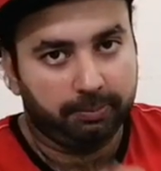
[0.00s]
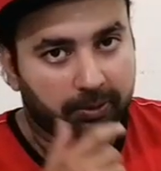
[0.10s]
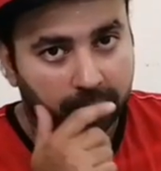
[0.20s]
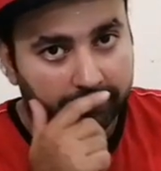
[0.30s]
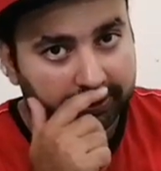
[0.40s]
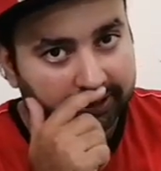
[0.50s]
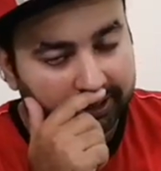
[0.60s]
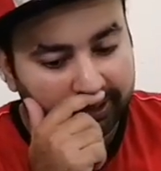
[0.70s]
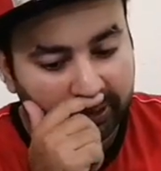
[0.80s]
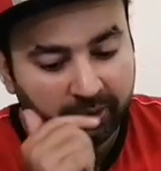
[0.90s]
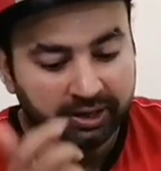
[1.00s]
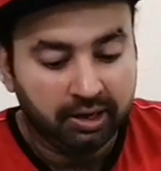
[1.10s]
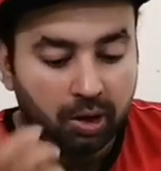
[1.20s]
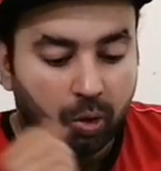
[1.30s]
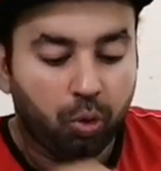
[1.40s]
बिल्कुल परेशानी नहीं होगी
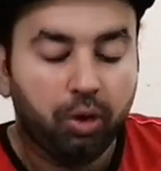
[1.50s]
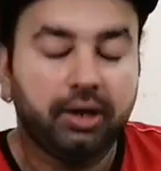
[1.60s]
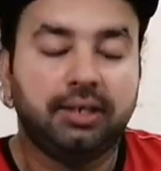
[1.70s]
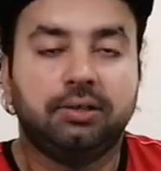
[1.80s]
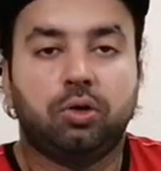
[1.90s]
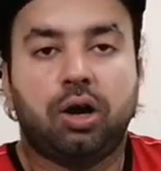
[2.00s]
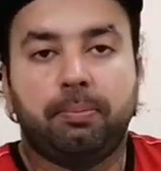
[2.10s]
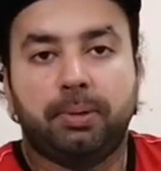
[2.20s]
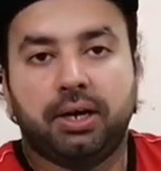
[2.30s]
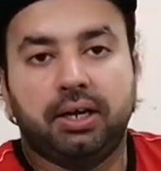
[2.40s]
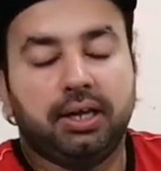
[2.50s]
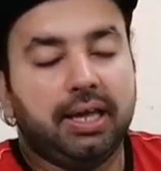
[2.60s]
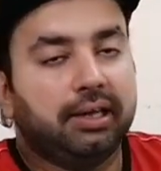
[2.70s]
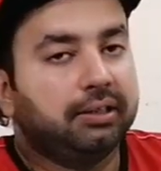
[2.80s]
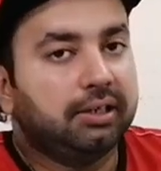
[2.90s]
और इनको आप अगर
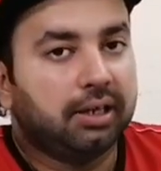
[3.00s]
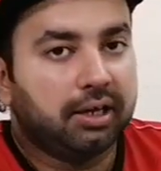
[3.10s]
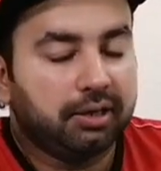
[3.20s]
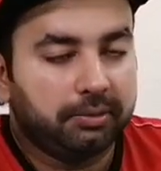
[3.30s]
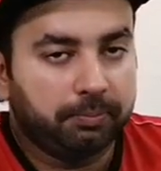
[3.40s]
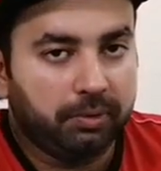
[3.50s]
एक दिन अगर